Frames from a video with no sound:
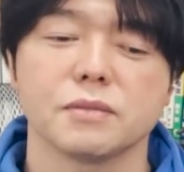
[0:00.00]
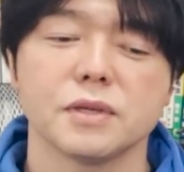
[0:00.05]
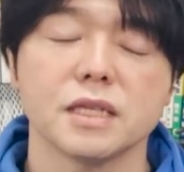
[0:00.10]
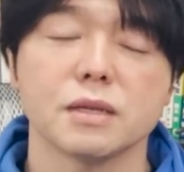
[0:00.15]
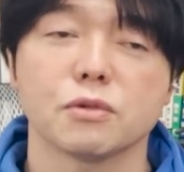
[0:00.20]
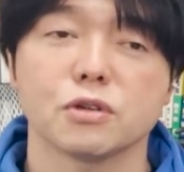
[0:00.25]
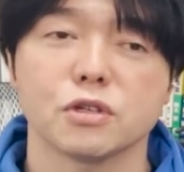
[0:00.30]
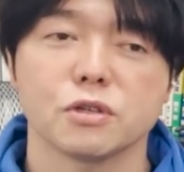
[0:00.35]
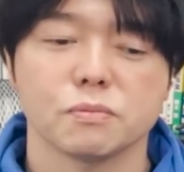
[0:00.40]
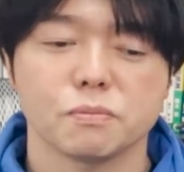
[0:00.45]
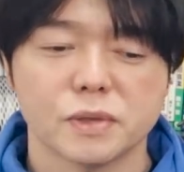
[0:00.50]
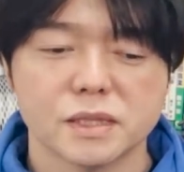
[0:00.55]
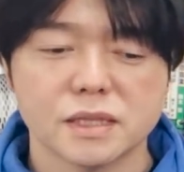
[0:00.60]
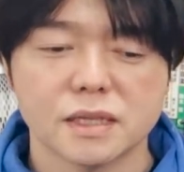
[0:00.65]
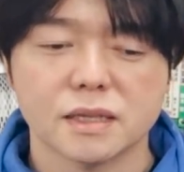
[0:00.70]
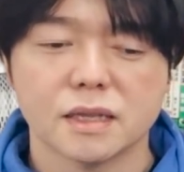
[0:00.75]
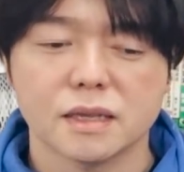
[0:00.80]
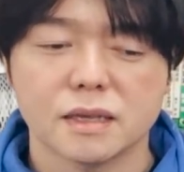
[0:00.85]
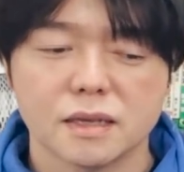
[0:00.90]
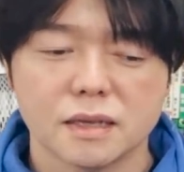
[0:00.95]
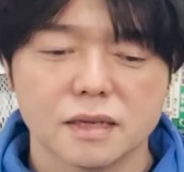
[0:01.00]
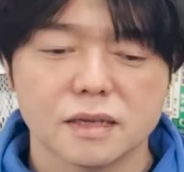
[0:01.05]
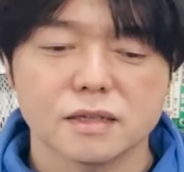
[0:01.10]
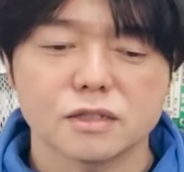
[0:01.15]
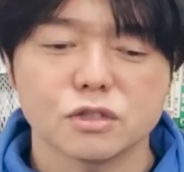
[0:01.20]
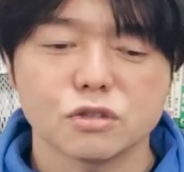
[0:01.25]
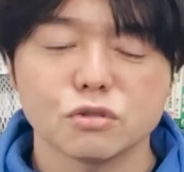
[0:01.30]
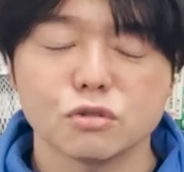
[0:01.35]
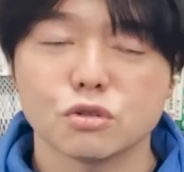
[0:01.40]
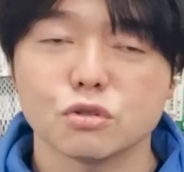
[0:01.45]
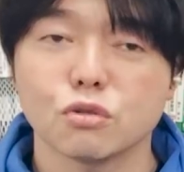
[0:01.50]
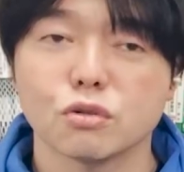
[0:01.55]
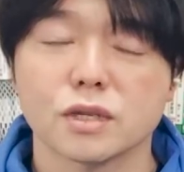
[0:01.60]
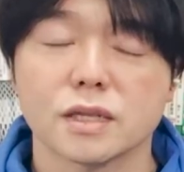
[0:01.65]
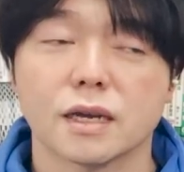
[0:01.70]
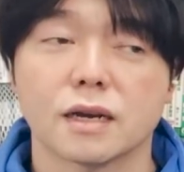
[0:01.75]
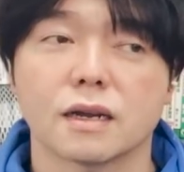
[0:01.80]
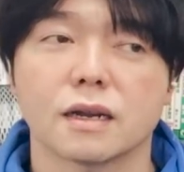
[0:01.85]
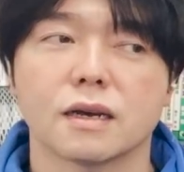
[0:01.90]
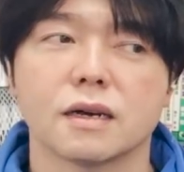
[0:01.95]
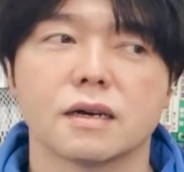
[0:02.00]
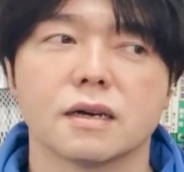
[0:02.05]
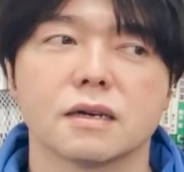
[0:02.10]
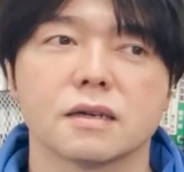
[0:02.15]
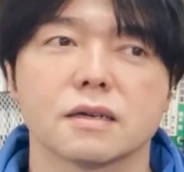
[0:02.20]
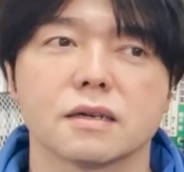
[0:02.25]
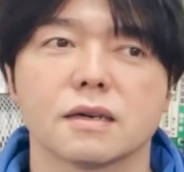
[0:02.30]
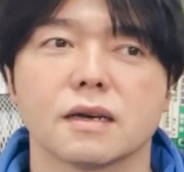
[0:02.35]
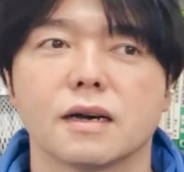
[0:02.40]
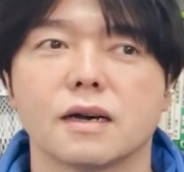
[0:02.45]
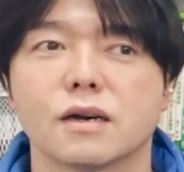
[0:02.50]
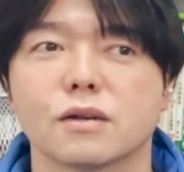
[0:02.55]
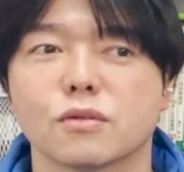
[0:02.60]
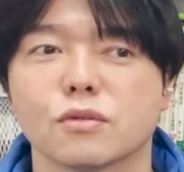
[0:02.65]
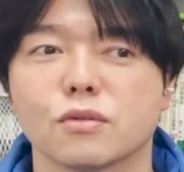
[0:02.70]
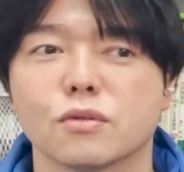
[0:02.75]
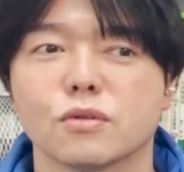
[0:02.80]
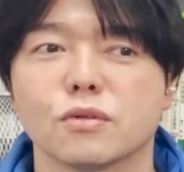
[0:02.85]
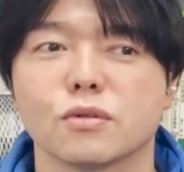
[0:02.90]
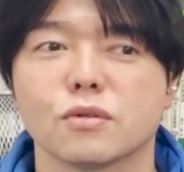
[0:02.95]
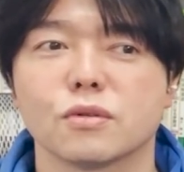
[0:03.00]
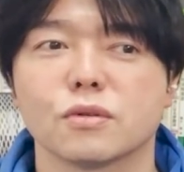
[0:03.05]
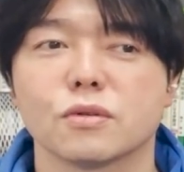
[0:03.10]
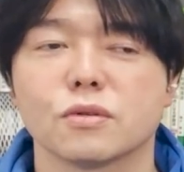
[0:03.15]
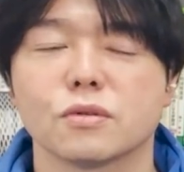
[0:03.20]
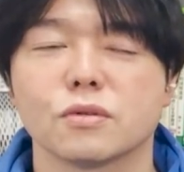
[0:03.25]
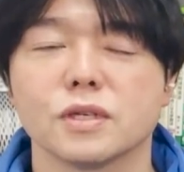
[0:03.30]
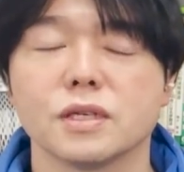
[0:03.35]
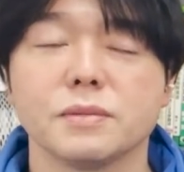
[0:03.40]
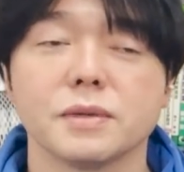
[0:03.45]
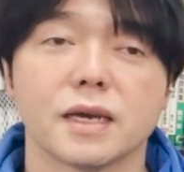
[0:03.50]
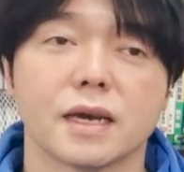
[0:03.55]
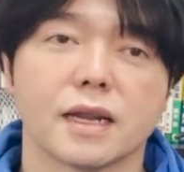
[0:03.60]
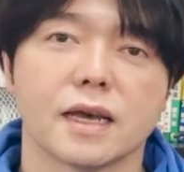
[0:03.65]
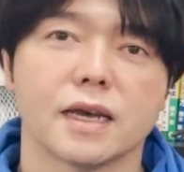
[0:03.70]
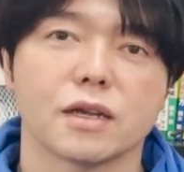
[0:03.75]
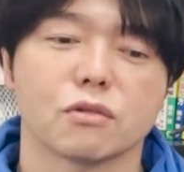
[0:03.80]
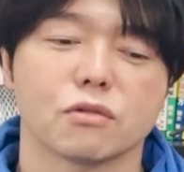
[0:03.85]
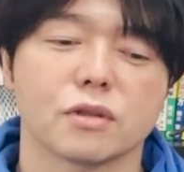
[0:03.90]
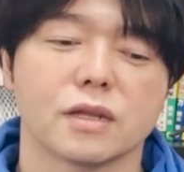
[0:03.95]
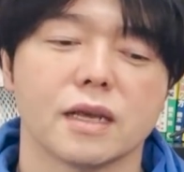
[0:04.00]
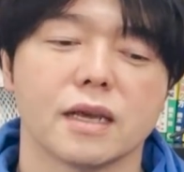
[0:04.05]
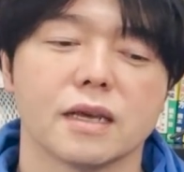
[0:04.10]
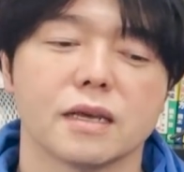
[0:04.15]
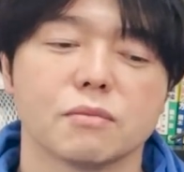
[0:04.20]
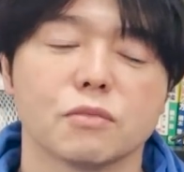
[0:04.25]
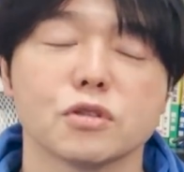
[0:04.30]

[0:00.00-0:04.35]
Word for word: 見ても別に中長期だから、あのー、意味がないのでね。